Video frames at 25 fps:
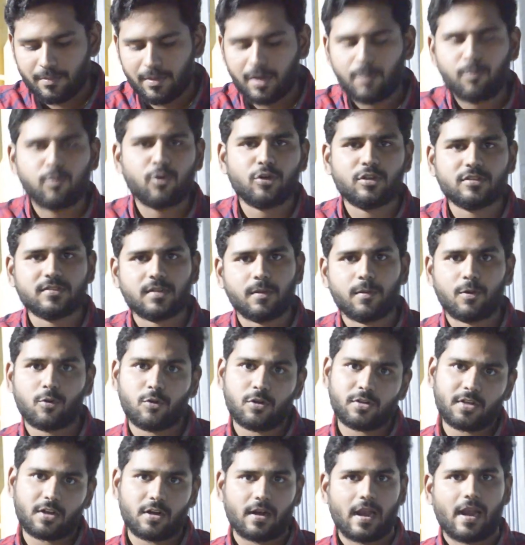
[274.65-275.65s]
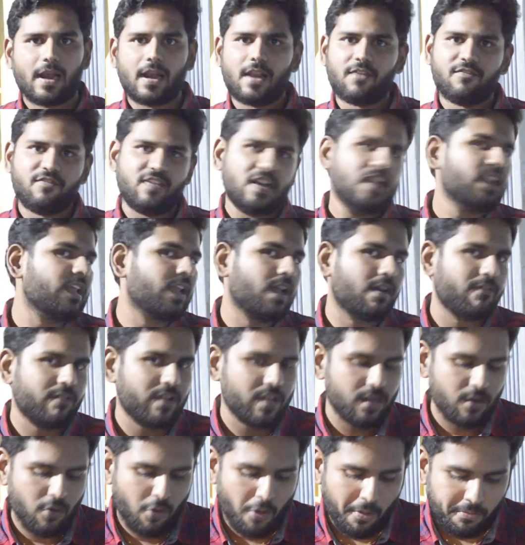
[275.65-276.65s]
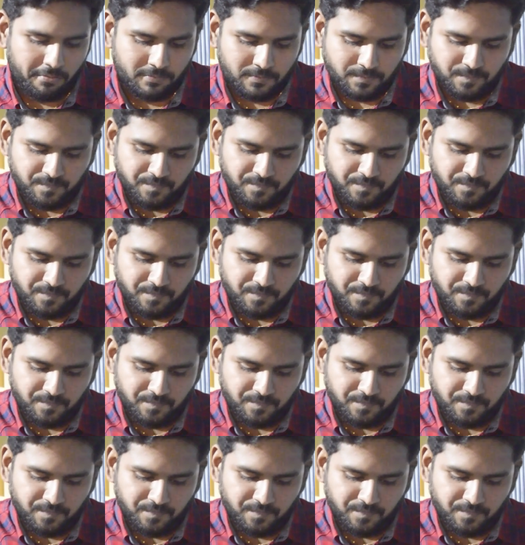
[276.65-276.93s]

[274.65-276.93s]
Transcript: மாதிரி புட்டு சாப்பிட்டா கூட நல்லா ஃபில்லிங்காகவே இருக்கும்